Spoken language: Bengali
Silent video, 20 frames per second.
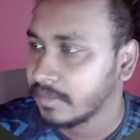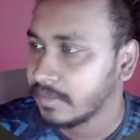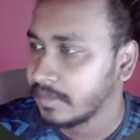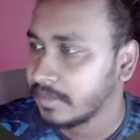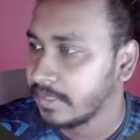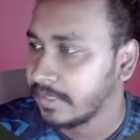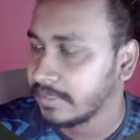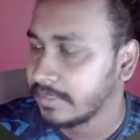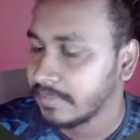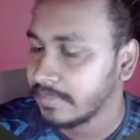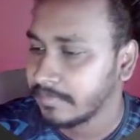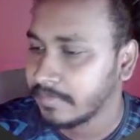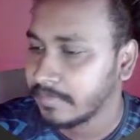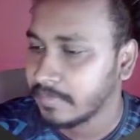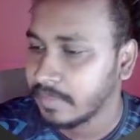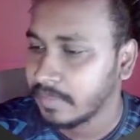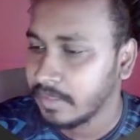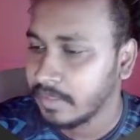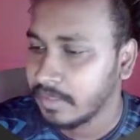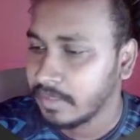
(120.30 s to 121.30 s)
ঠিক আছে
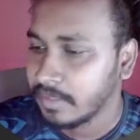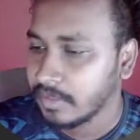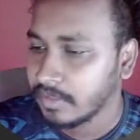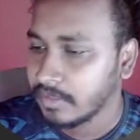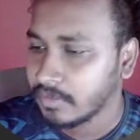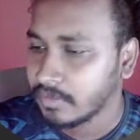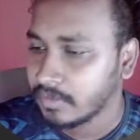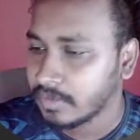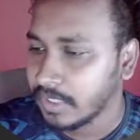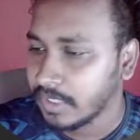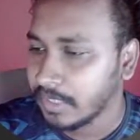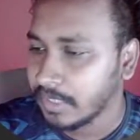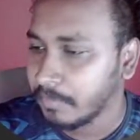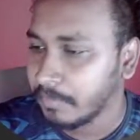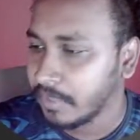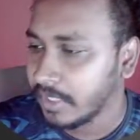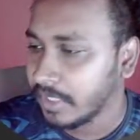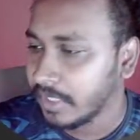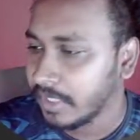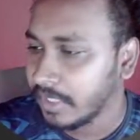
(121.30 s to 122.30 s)
তো
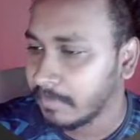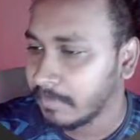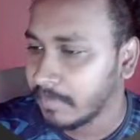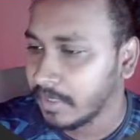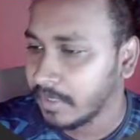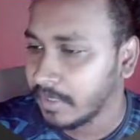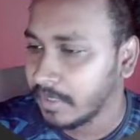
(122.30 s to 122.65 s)
তারপরে আমরা